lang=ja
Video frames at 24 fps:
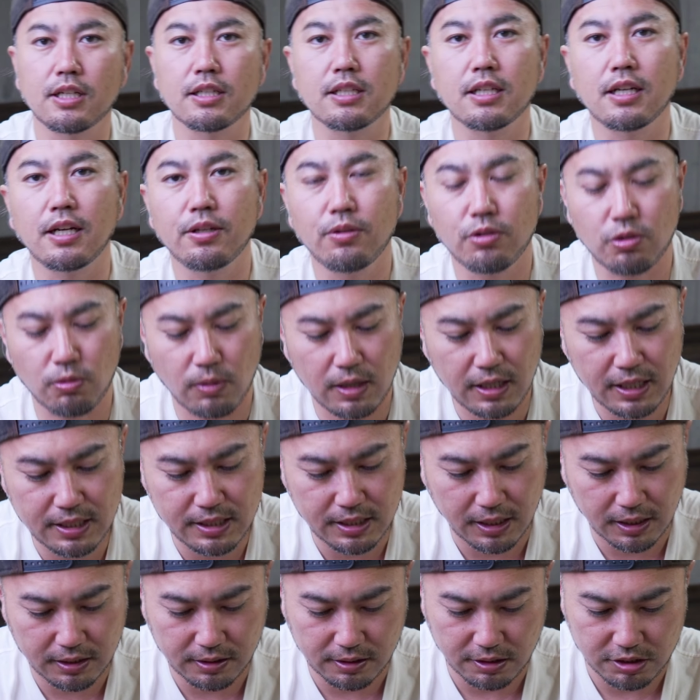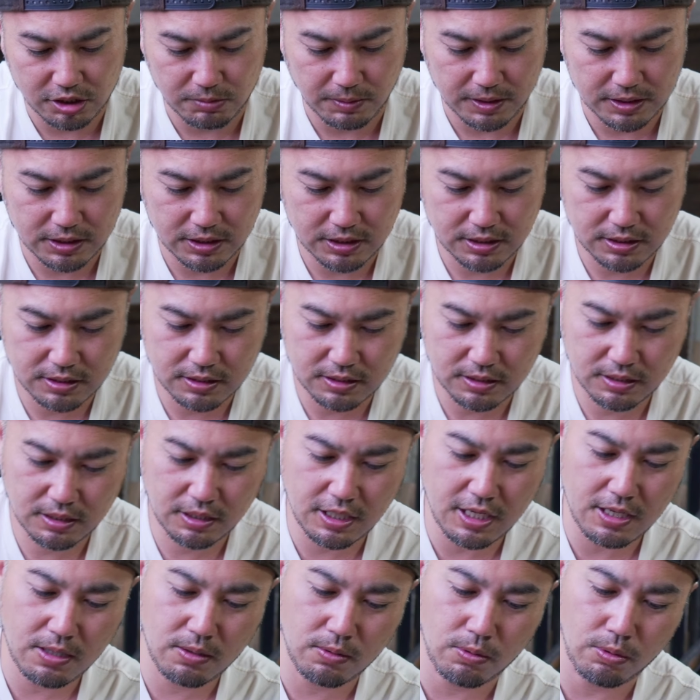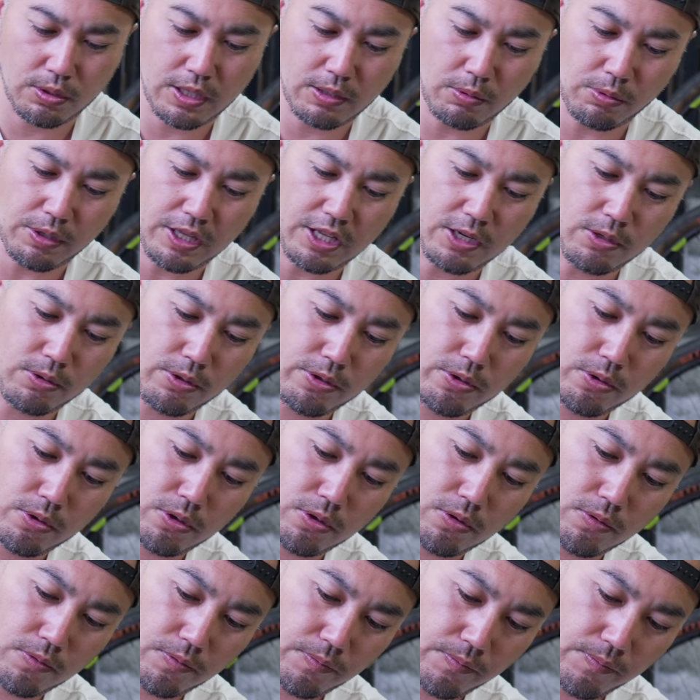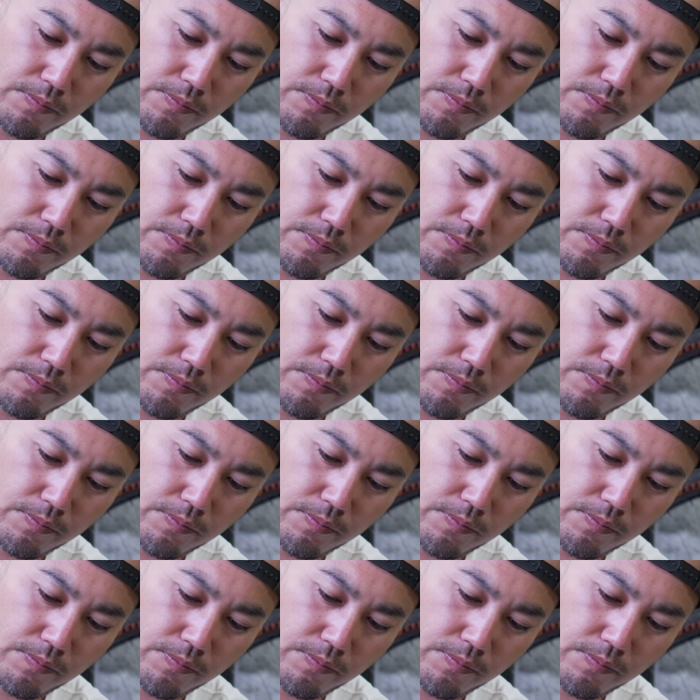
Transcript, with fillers: 方がよく分かんなかったりします結構ねこれいろいろ